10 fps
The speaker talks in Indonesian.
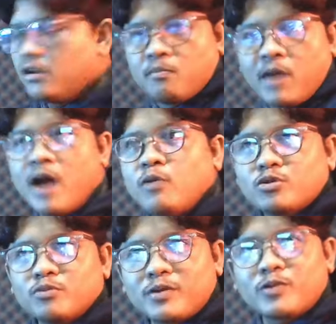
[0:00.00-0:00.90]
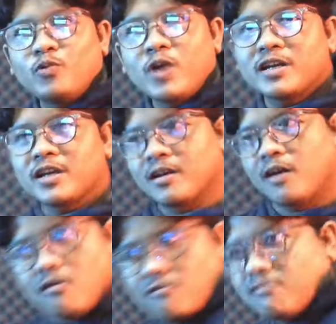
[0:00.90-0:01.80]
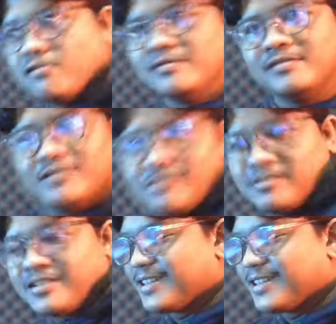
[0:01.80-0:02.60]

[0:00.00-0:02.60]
bahu super kuat nih. Uh, uh gitu.